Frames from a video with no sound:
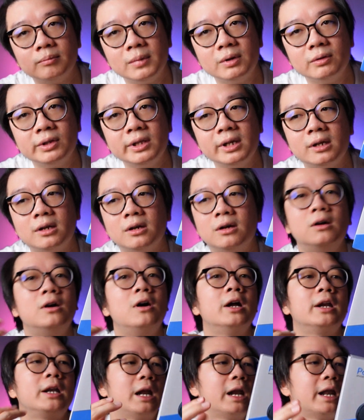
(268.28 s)
Music
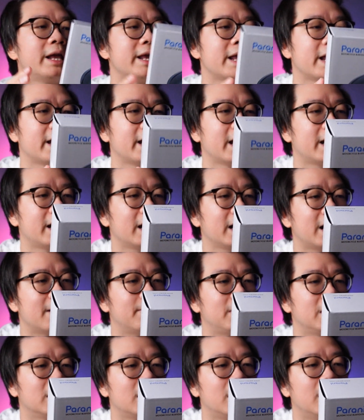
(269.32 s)
on อะไรอย่างเงี้ยนะครับ
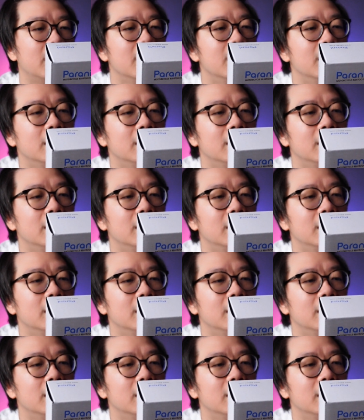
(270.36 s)
แล้วก็